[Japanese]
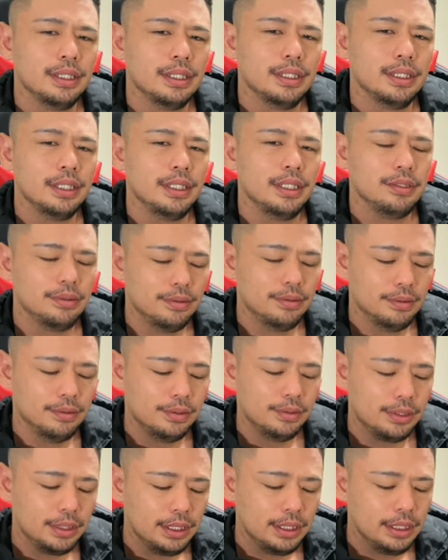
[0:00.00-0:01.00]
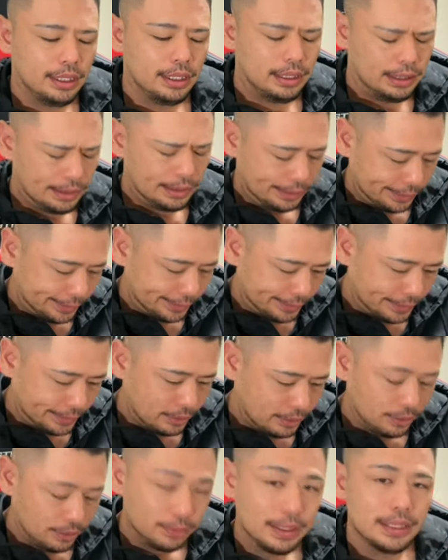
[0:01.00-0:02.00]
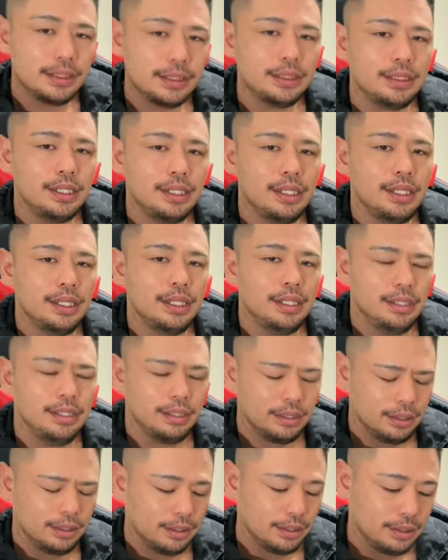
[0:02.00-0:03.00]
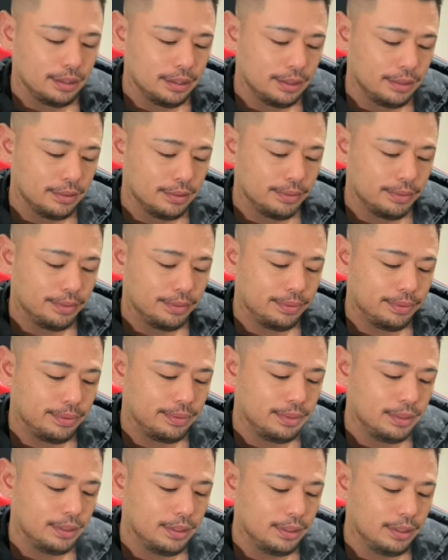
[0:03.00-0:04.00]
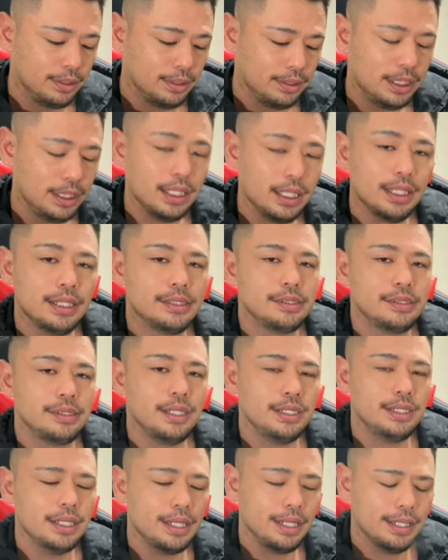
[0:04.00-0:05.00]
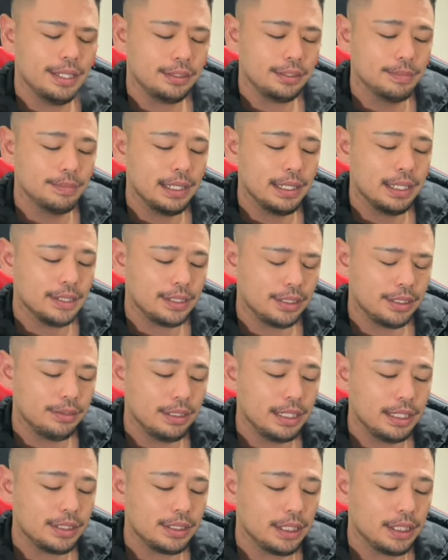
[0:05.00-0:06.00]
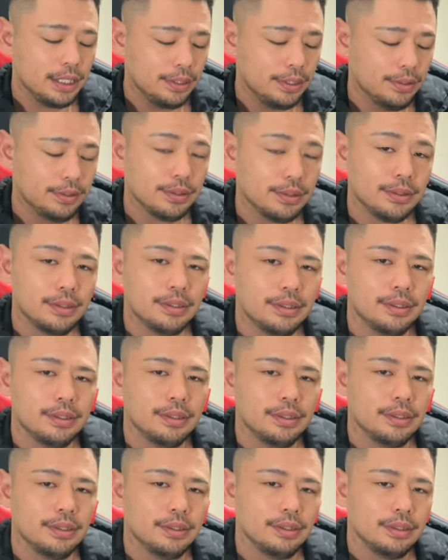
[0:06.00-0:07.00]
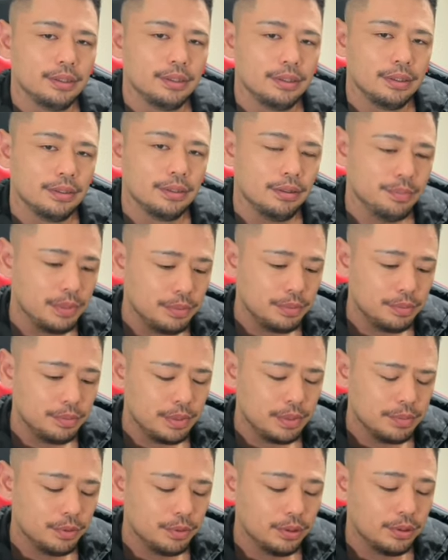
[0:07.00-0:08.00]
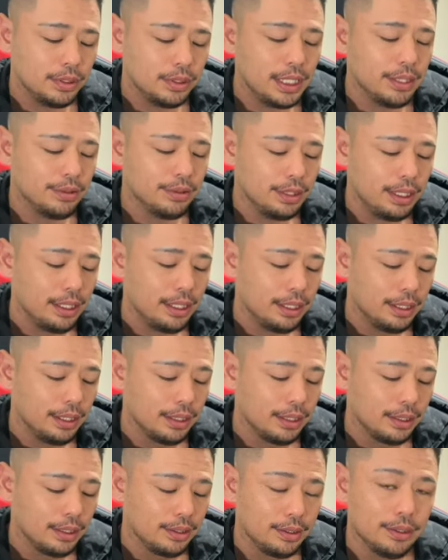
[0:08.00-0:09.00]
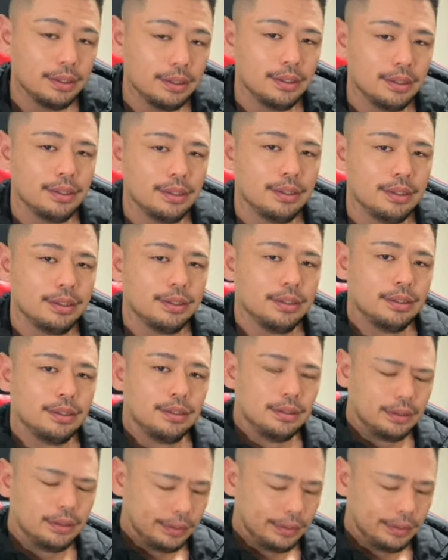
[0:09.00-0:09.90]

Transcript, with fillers: なんかネットの王子がふわっちでにかげつでななひゃくまん稼ぐらしいよ。これ 見, 見物だよね。うん